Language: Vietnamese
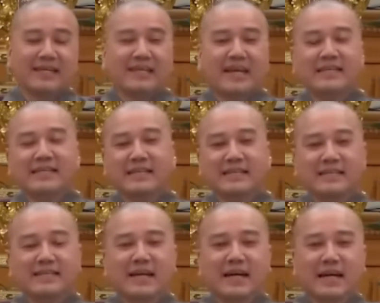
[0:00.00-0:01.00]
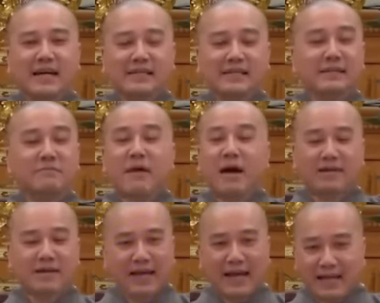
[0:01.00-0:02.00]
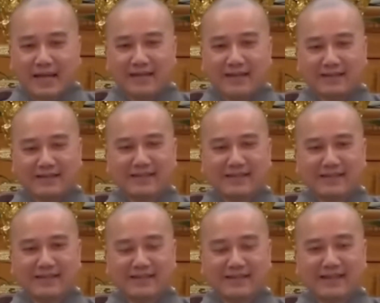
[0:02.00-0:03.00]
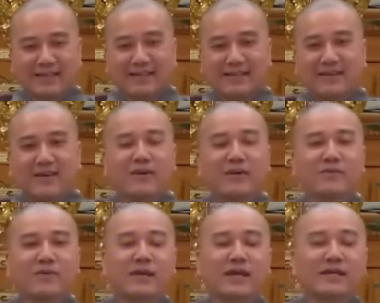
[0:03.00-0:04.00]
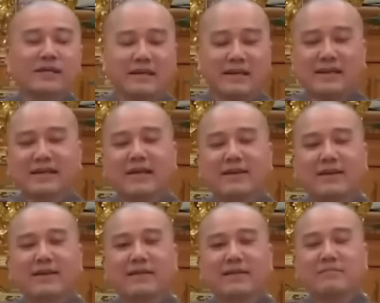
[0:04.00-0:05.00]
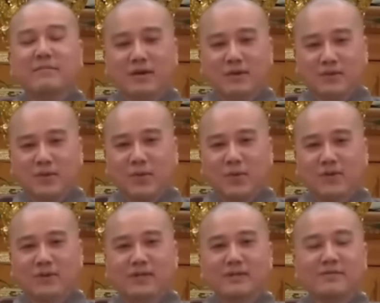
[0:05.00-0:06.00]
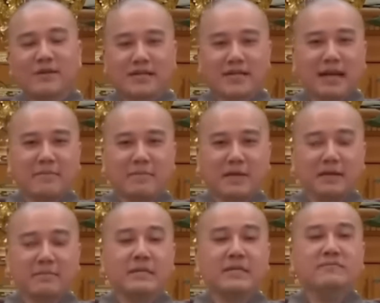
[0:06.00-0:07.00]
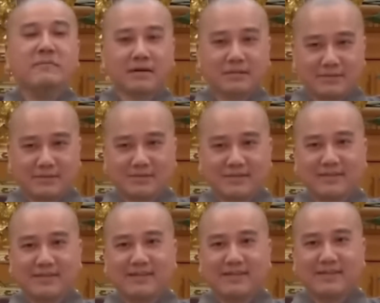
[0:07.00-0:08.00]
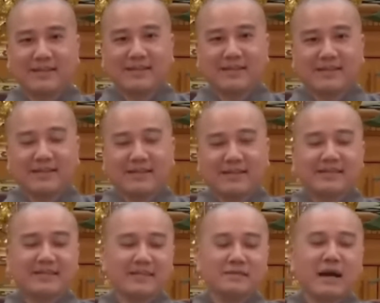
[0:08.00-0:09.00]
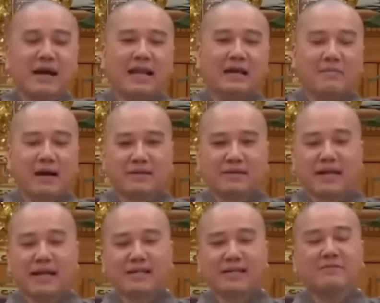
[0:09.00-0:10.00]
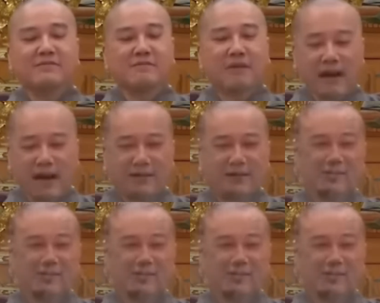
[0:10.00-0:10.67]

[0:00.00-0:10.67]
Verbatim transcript: cái chữ uh, chữ mật ở đây á nó không có cái nghĩa theo cái chữ mật của tiếng Việt Nam mình là bí mật cái chữ ba la mật này là tiếng phạn